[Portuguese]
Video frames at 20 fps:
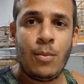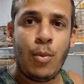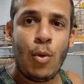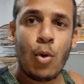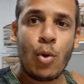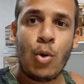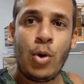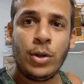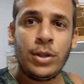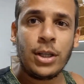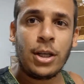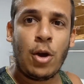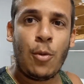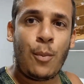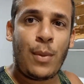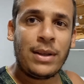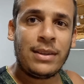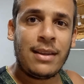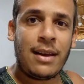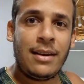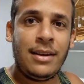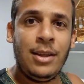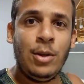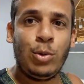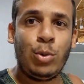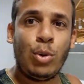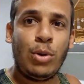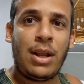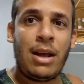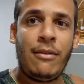Por conta que o
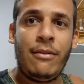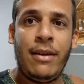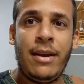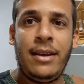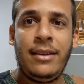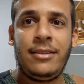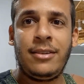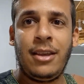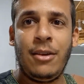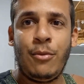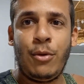passarinho, toda vez